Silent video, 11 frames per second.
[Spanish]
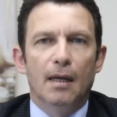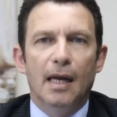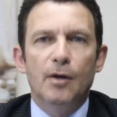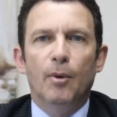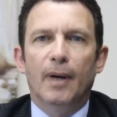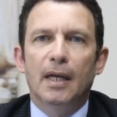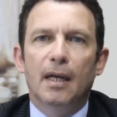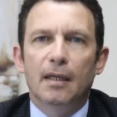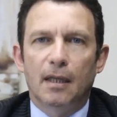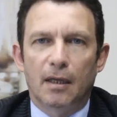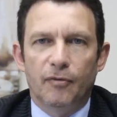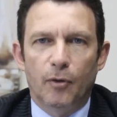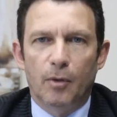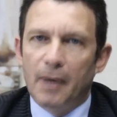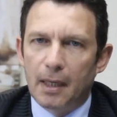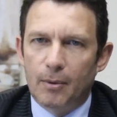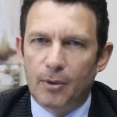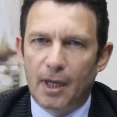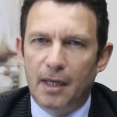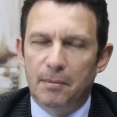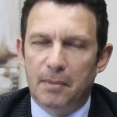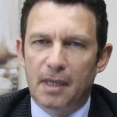La nueva ley de reforma
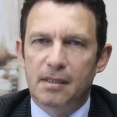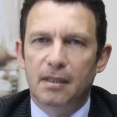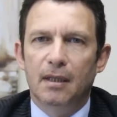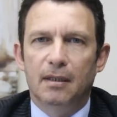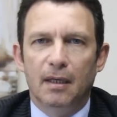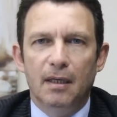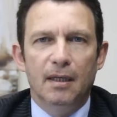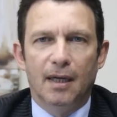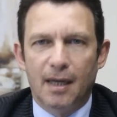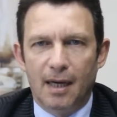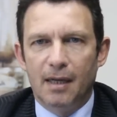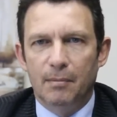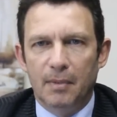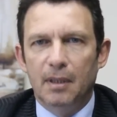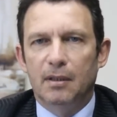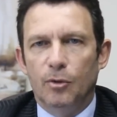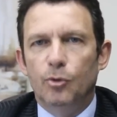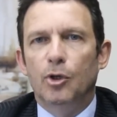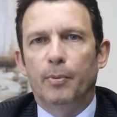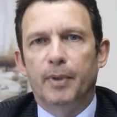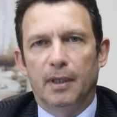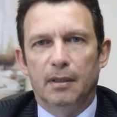laboral en Brasil tenía claramente un
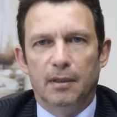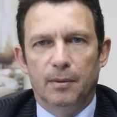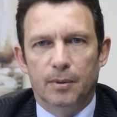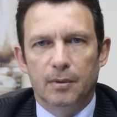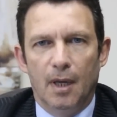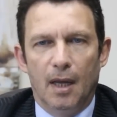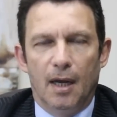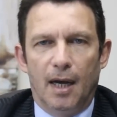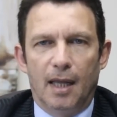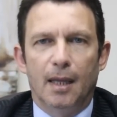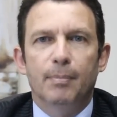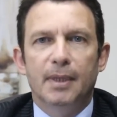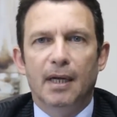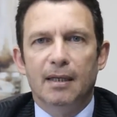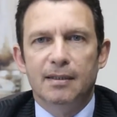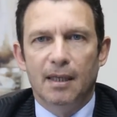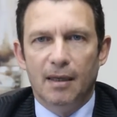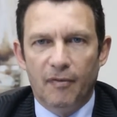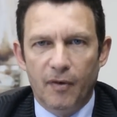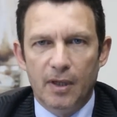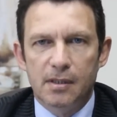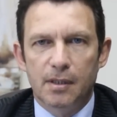objetivo, adaptarse a la
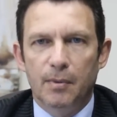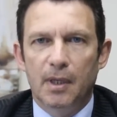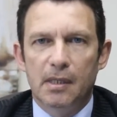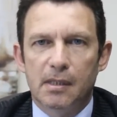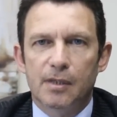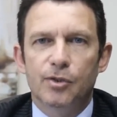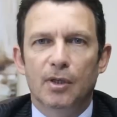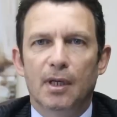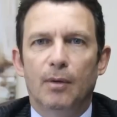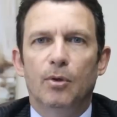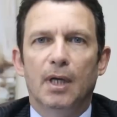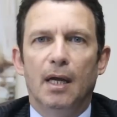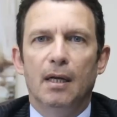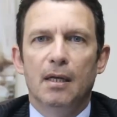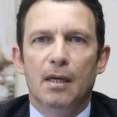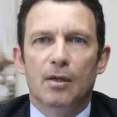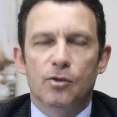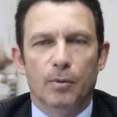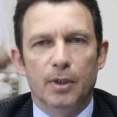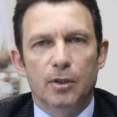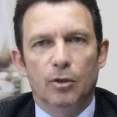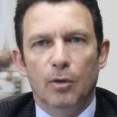flexibilización laboral,
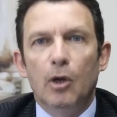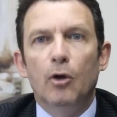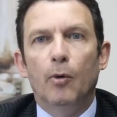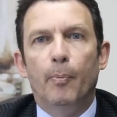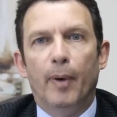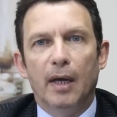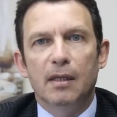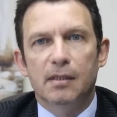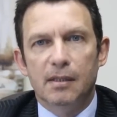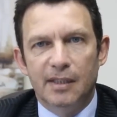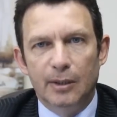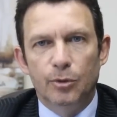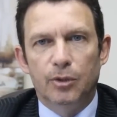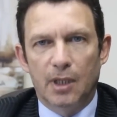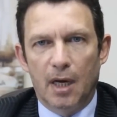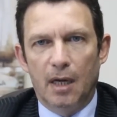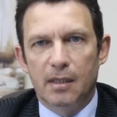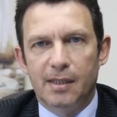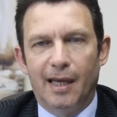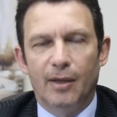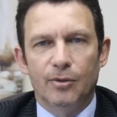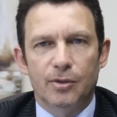sobre todo en los países
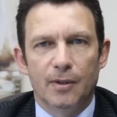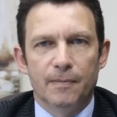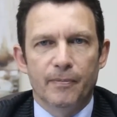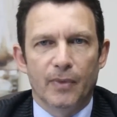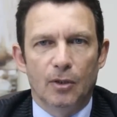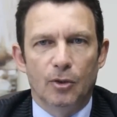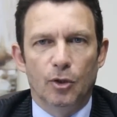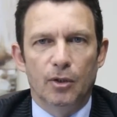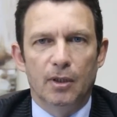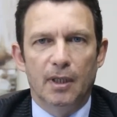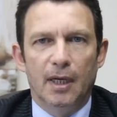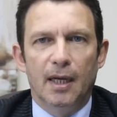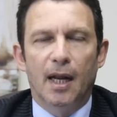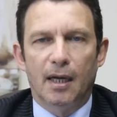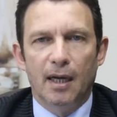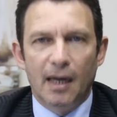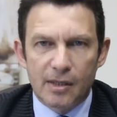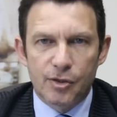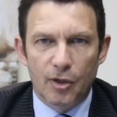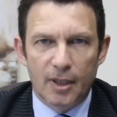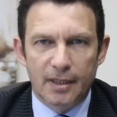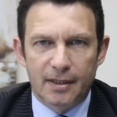industrializados donde la
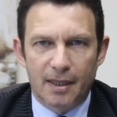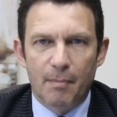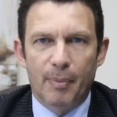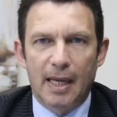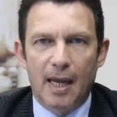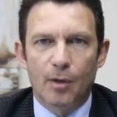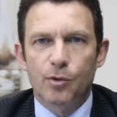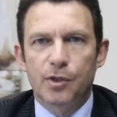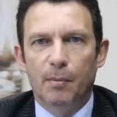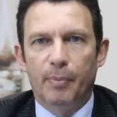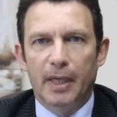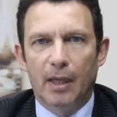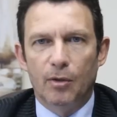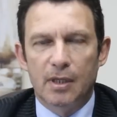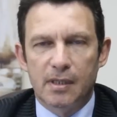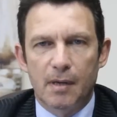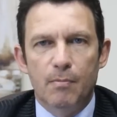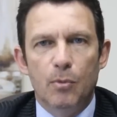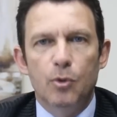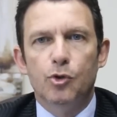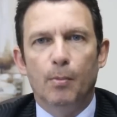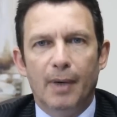relación entre empleados y empleadores es
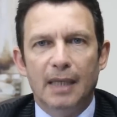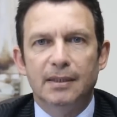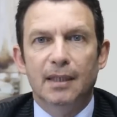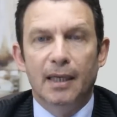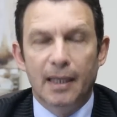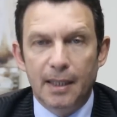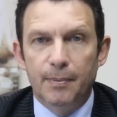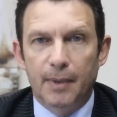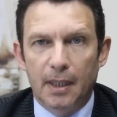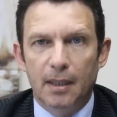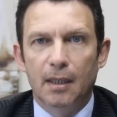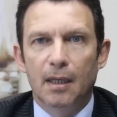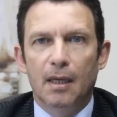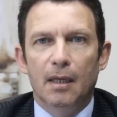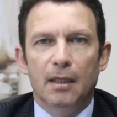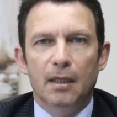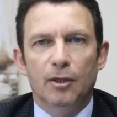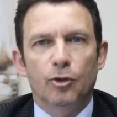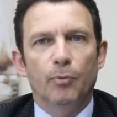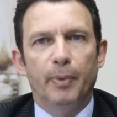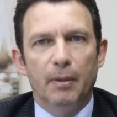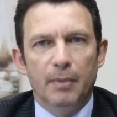mucho más libre y
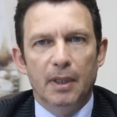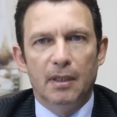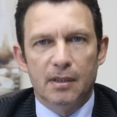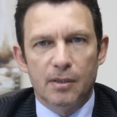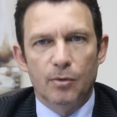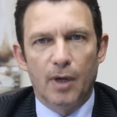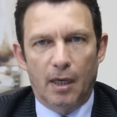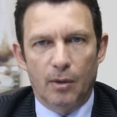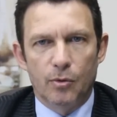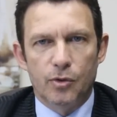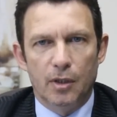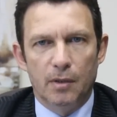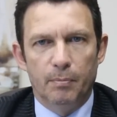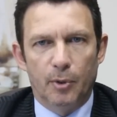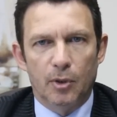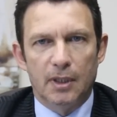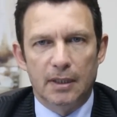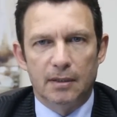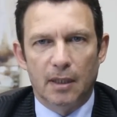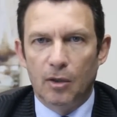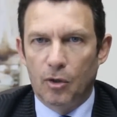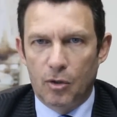esto permite hacer una reducción
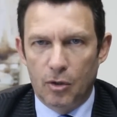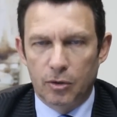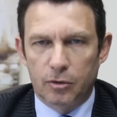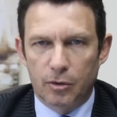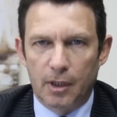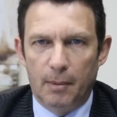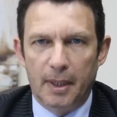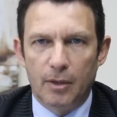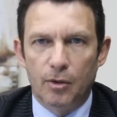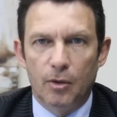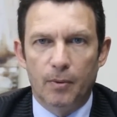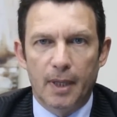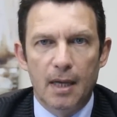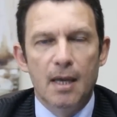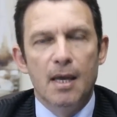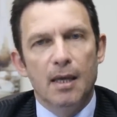importante en los costos de la mano de obra